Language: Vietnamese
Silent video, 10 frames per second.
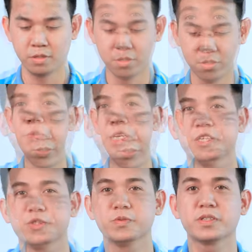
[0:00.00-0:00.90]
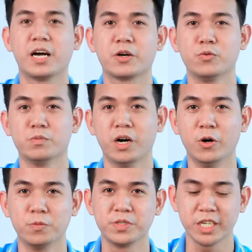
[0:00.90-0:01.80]
Ok, bây giờ chúng ta cùng mở
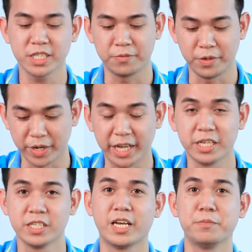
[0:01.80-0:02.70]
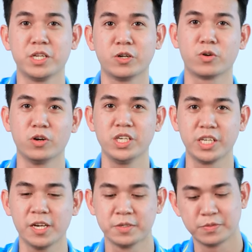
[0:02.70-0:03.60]
hộp chiếc sản phẩm này xem bên trong có gì nhé.